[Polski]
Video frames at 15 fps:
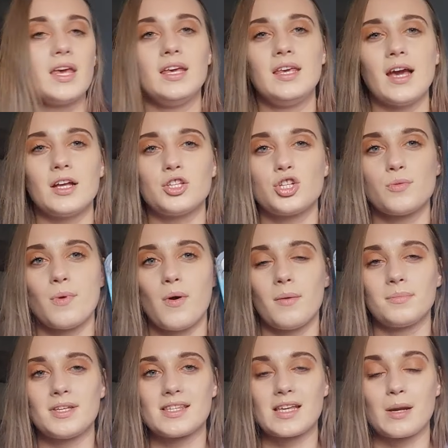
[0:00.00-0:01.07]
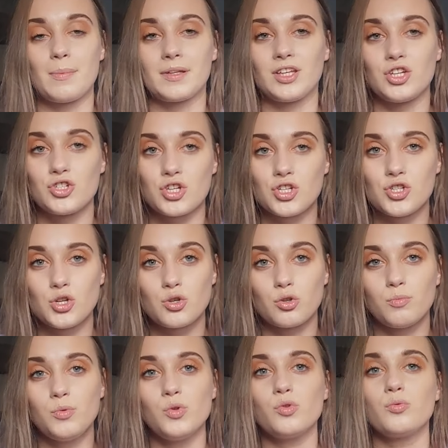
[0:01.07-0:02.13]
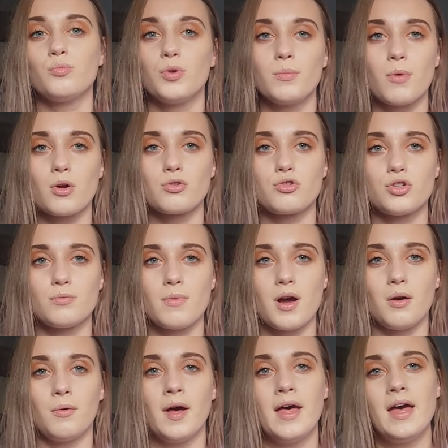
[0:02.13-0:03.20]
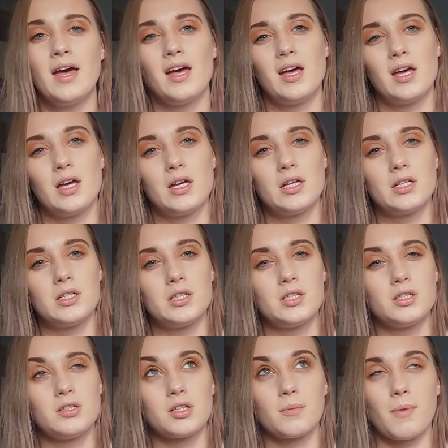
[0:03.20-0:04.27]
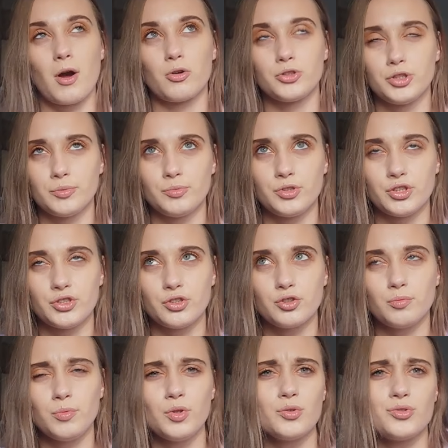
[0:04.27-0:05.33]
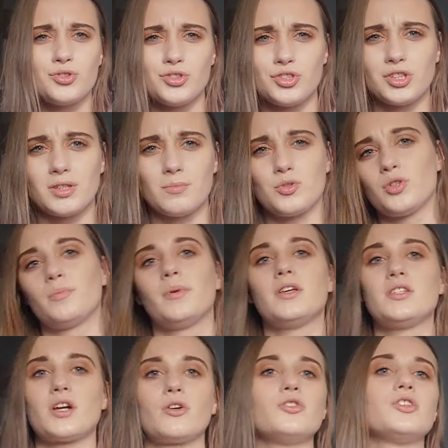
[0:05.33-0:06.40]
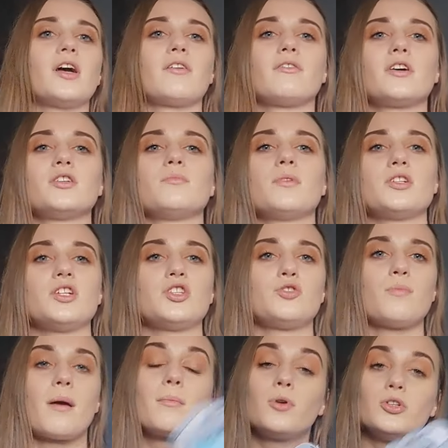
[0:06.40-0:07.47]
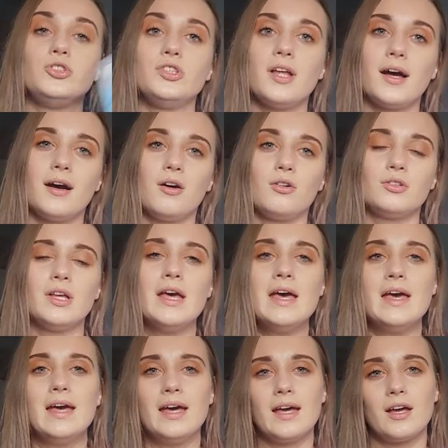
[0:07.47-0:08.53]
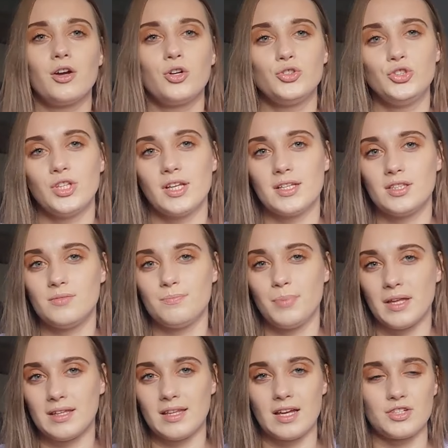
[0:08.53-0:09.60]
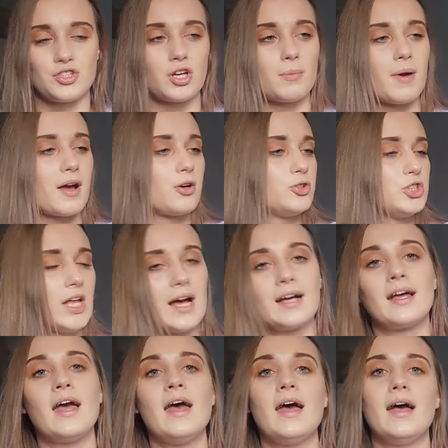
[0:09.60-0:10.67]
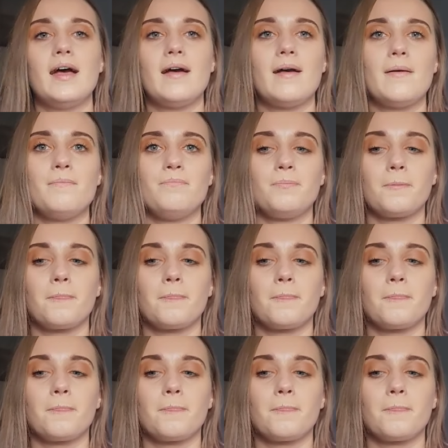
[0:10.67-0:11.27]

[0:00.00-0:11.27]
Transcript: ja trzymałam te skarpetki 60 minut, mój mąż trzymał e, chyba 80 minut czy 75, jakoś tak. W każdym razie ja trzymałam godzinę, a on godzinę 15 chyba jakoś, tak? Um,